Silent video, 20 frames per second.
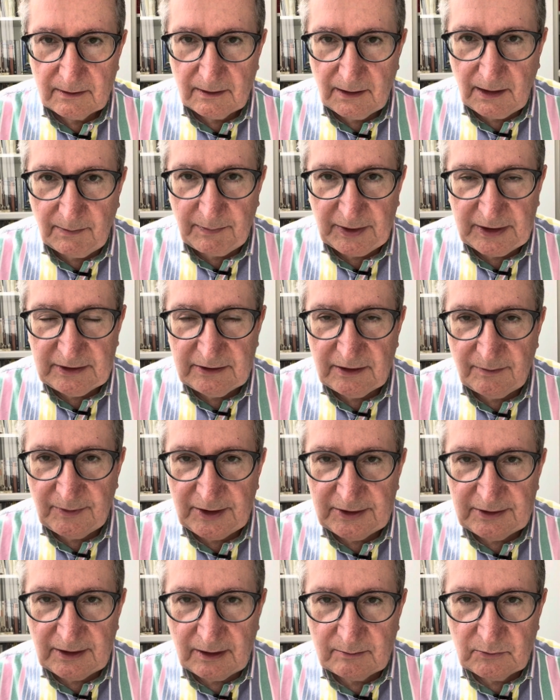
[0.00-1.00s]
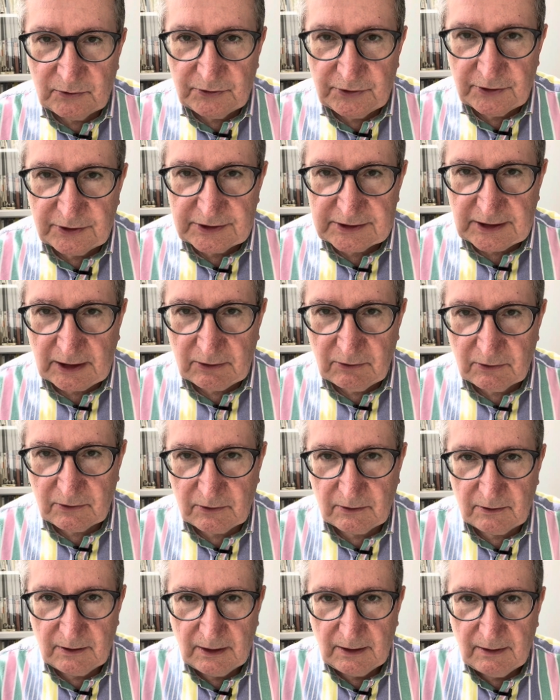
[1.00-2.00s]
Aparentemente el mundo está
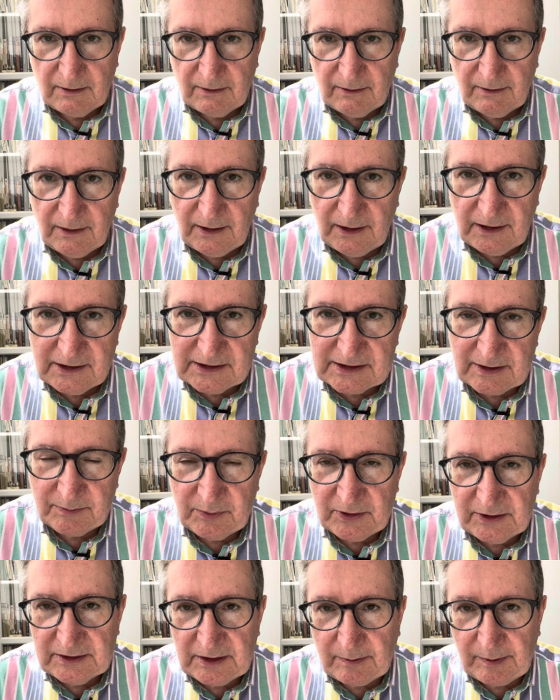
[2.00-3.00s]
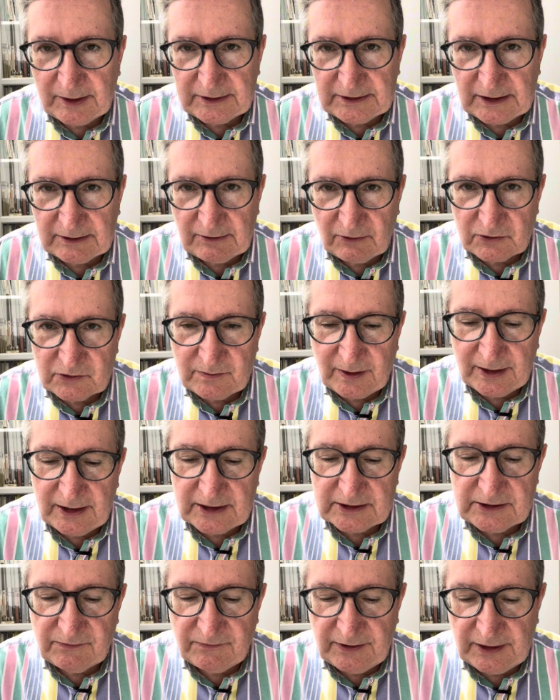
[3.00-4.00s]
loco y se puede interpretar de dos
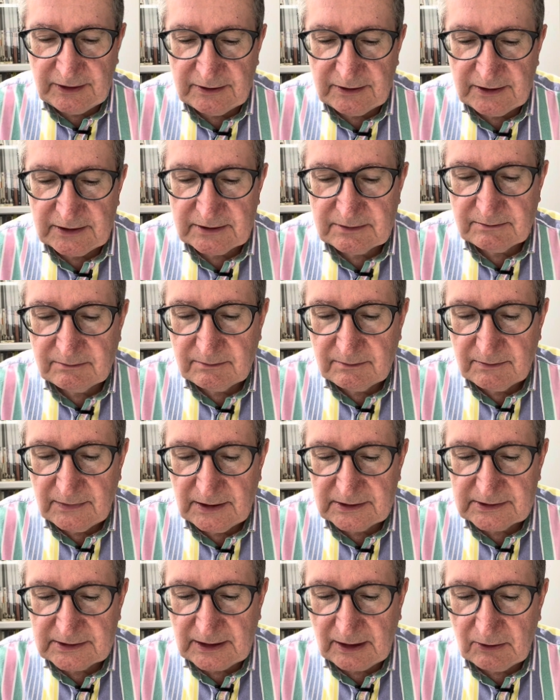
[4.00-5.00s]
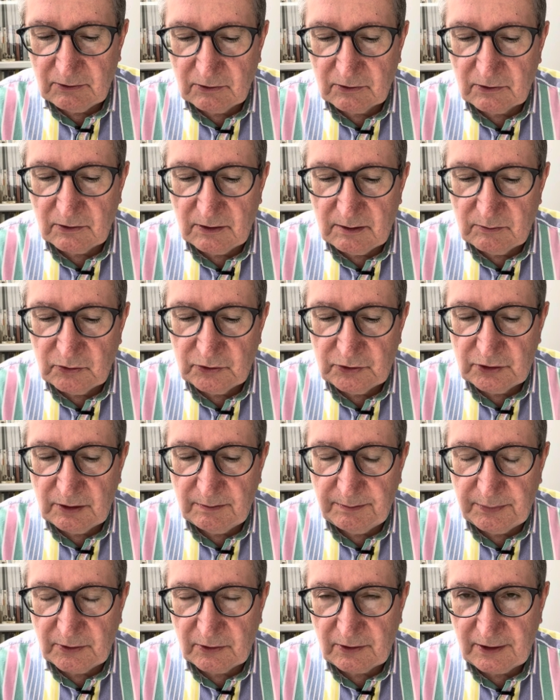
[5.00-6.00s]
maneras diferentes. Está loco el
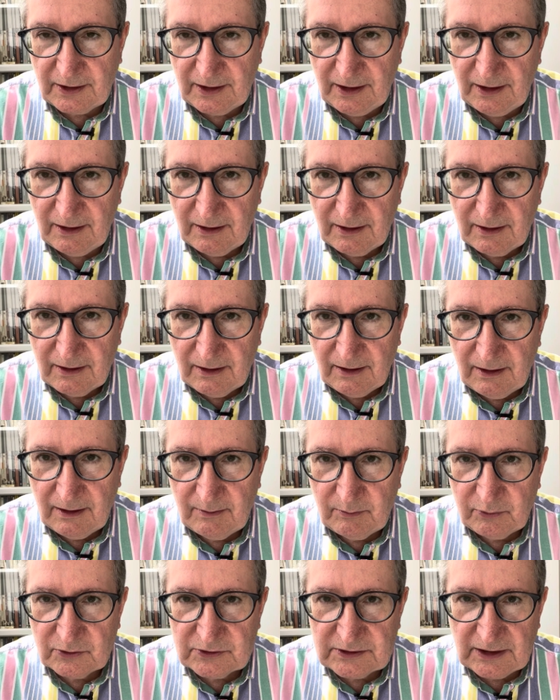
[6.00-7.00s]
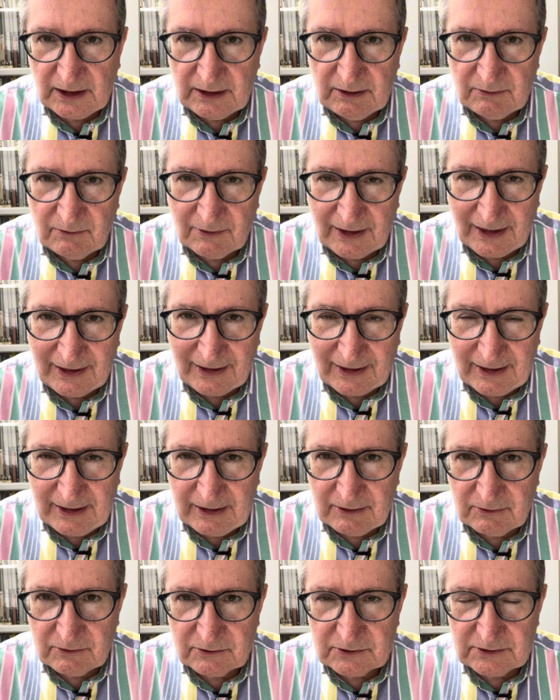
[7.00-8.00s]
mundo porque eh, pues hay un gran
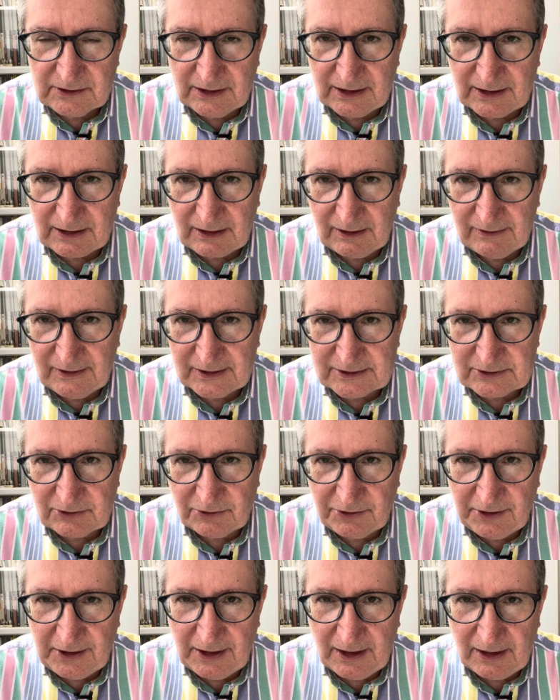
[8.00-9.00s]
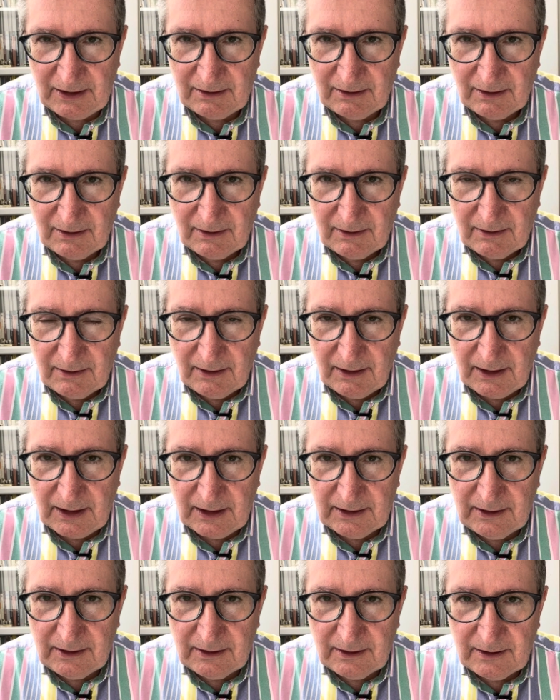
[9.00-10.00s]
caos en la realidad social,
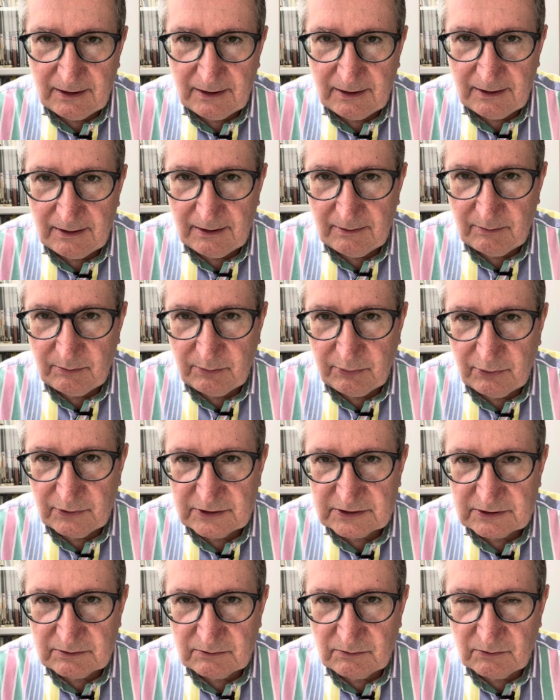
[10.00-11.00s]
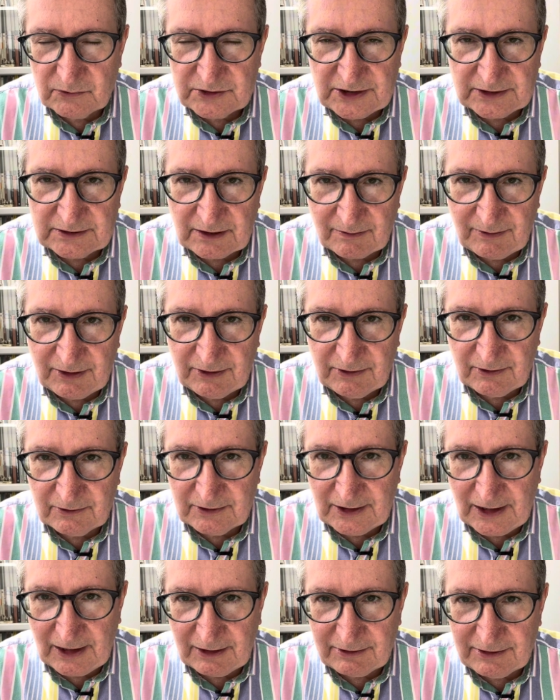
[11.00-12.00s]
hay eh, pues mucha
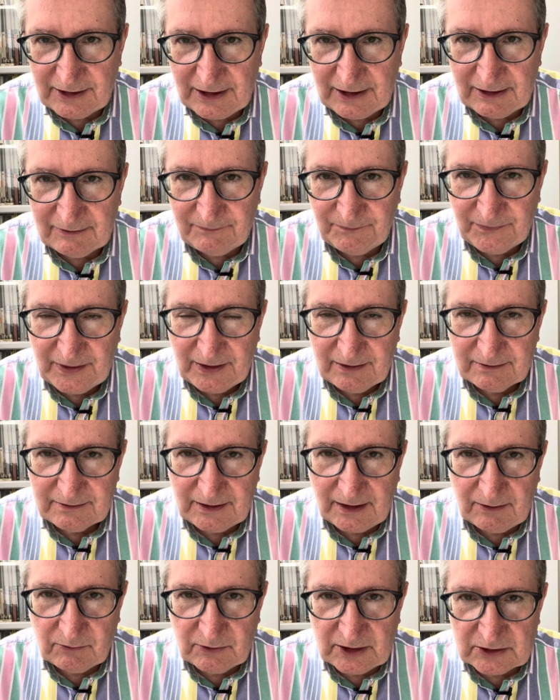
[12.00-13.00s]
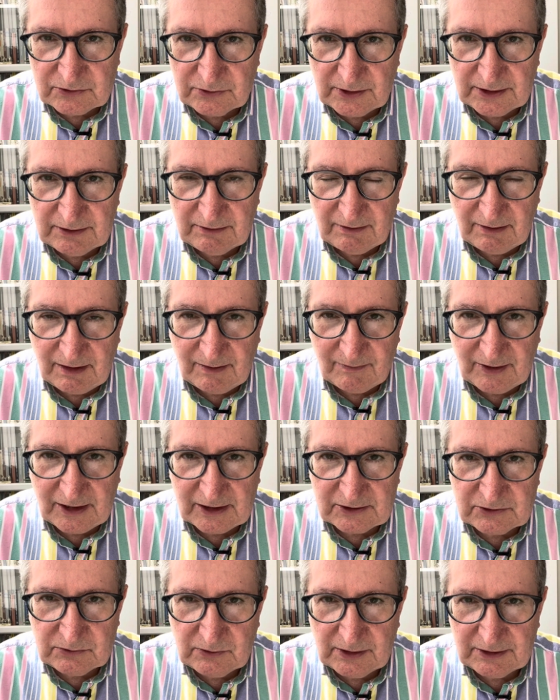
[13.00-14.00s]
intervención del azar, de la buena suerte, de la
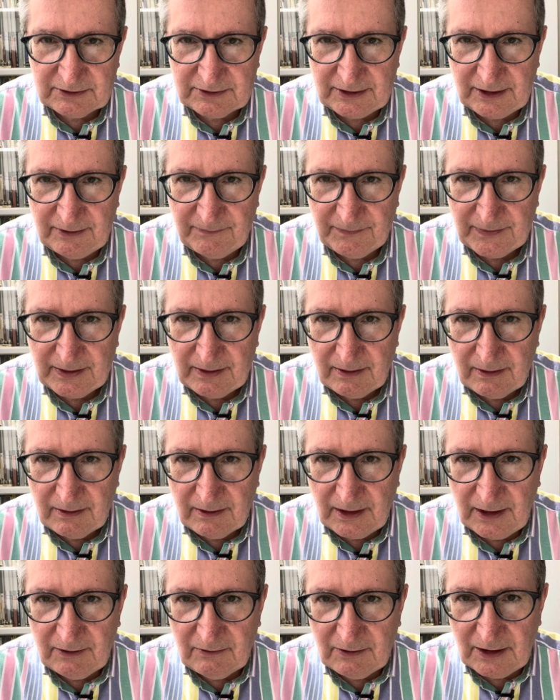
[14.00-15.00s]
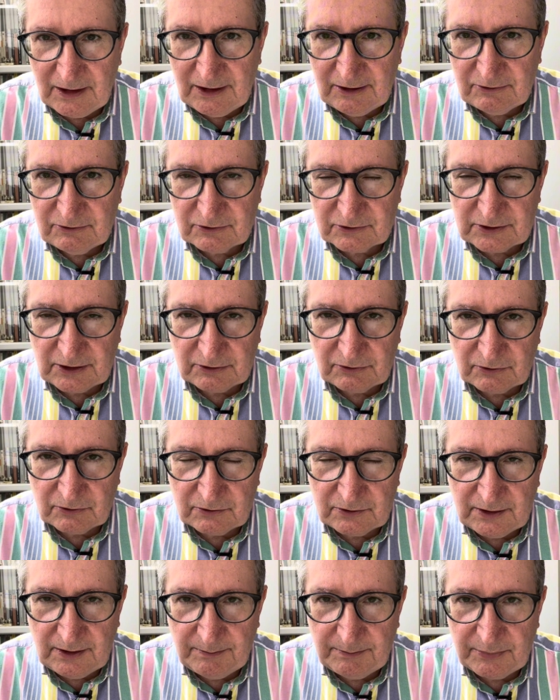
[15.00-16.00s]
mala suerte, hay delitos de
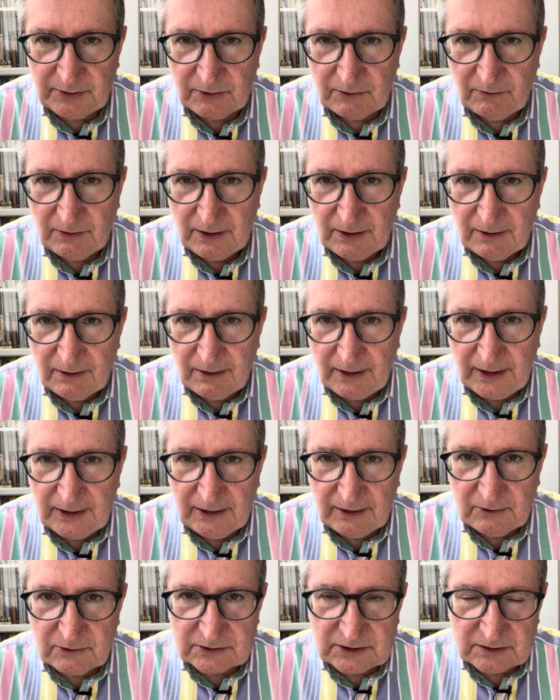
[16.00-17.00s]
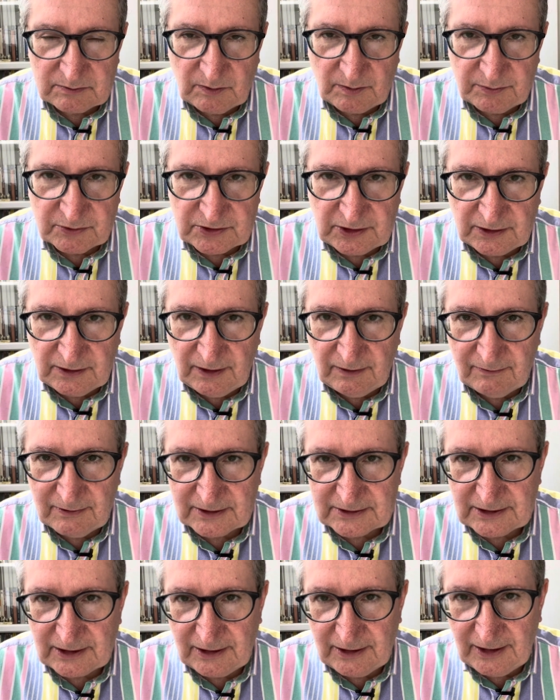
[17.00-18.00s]
todo tipo, hay cosas muy
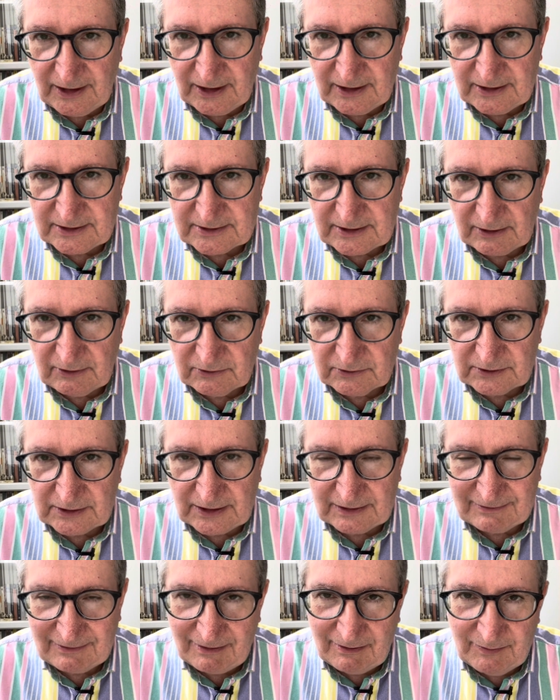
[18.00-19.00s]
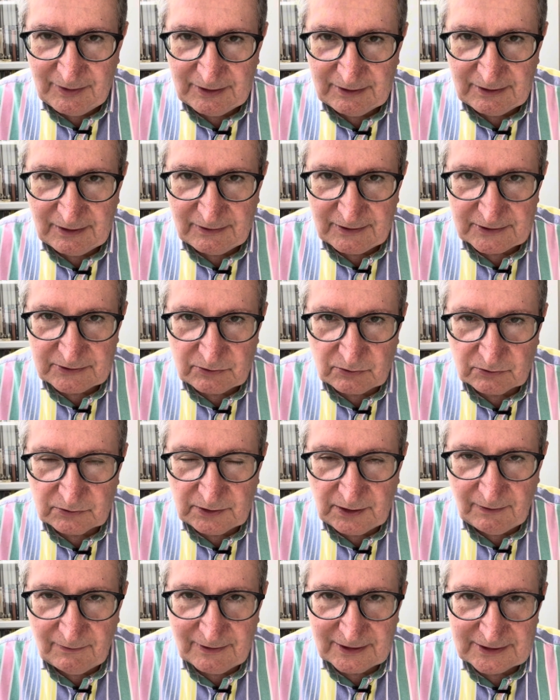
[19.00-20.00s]
positivas, geniales, hay otras realmente
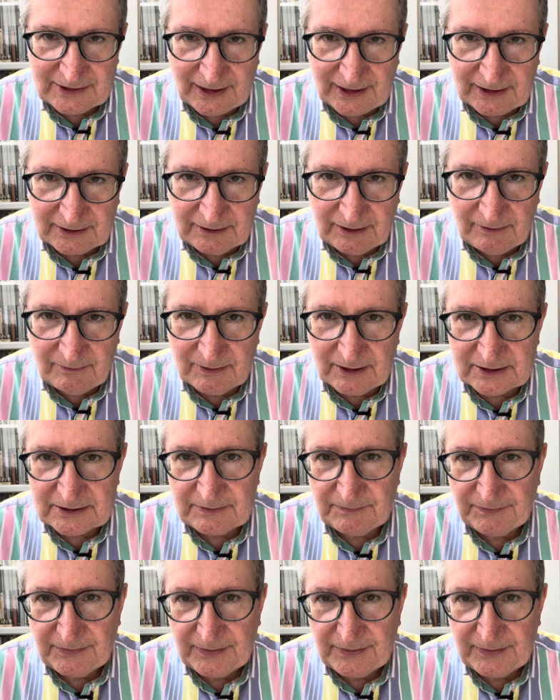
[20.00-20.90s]
destructivas, negativas.